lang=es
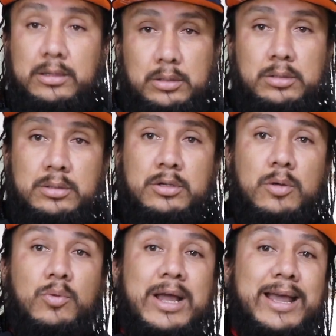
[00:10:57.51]
¿no?
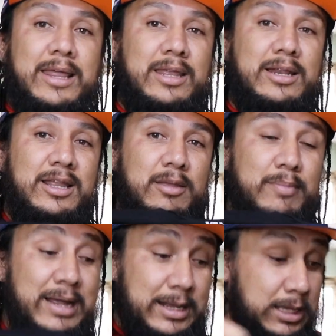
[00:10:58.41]
Como una cadena de
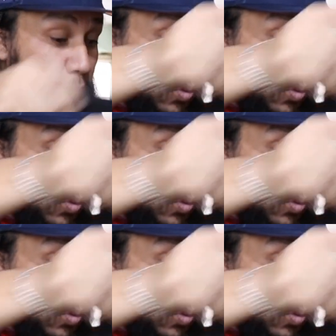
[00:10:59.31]
marca.